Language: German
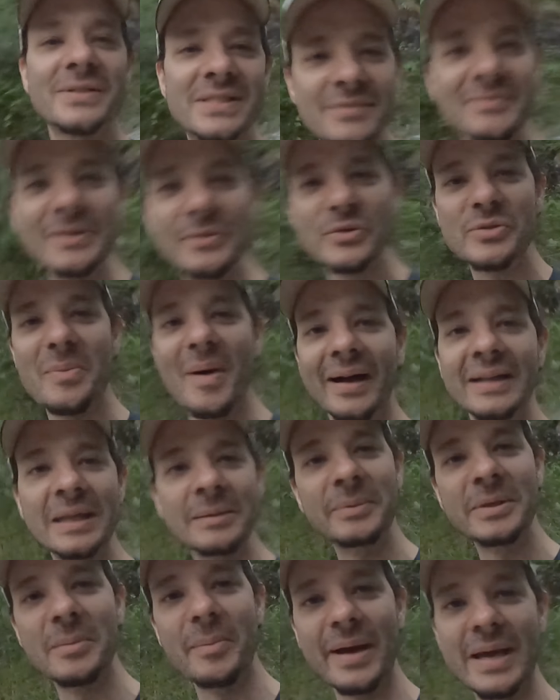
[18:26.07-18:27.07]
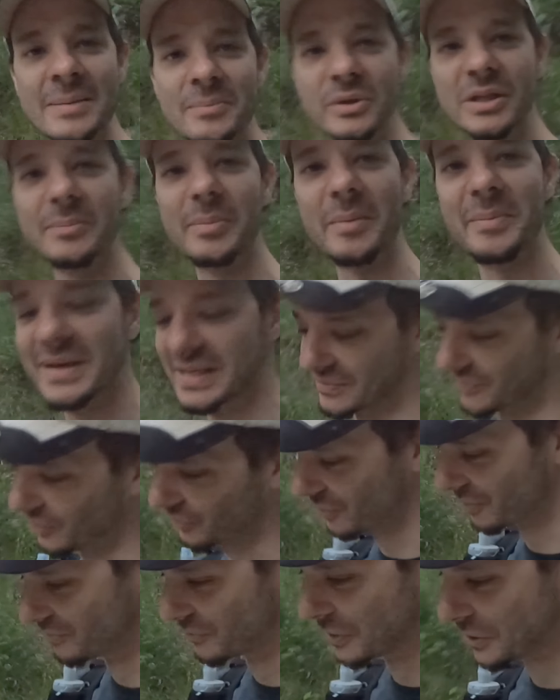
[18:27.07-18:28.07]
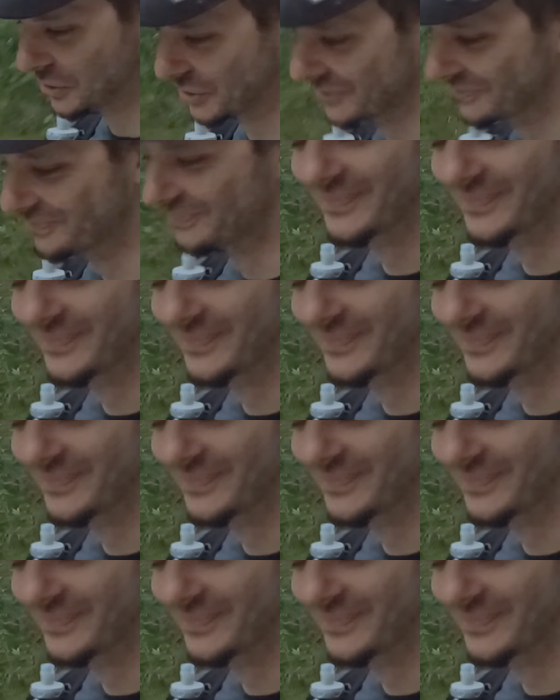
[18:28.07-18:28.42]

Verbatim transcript: Schaut die Videos mal an, entweder bei ihm oder bei mir, ist vollkommen wurscht.